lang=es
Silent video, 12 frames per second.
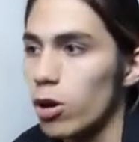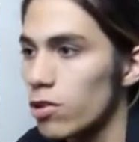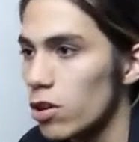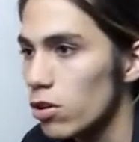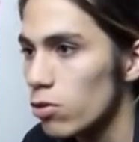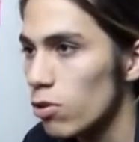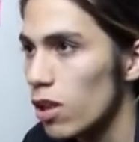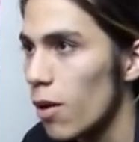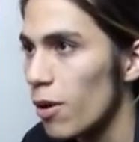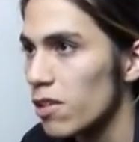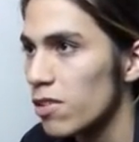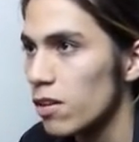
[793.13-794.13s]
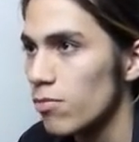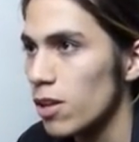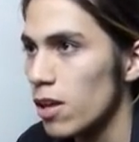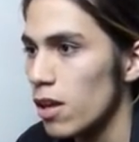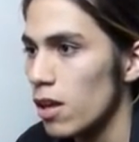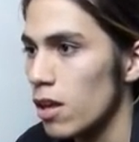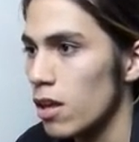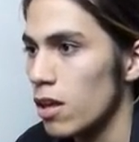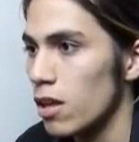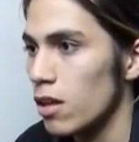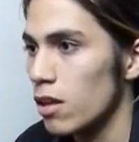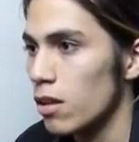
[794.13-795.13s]
a lo mejor sigo, no hay nada más que hacer.
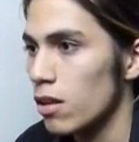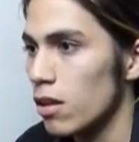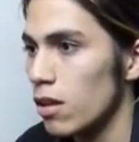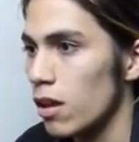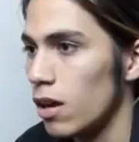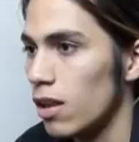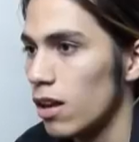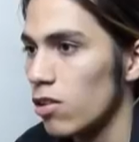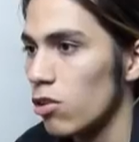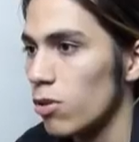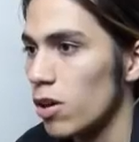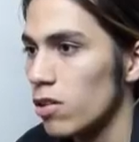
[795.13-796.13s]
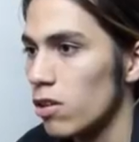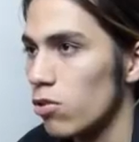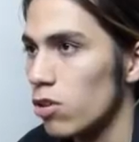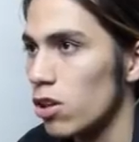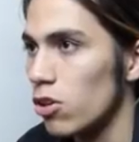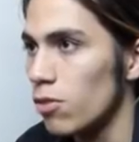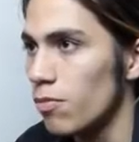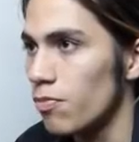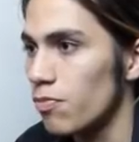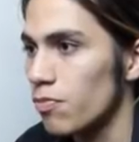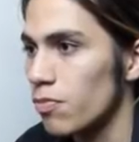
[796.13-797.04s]
Está creciendo mi cabeza, no entiendo.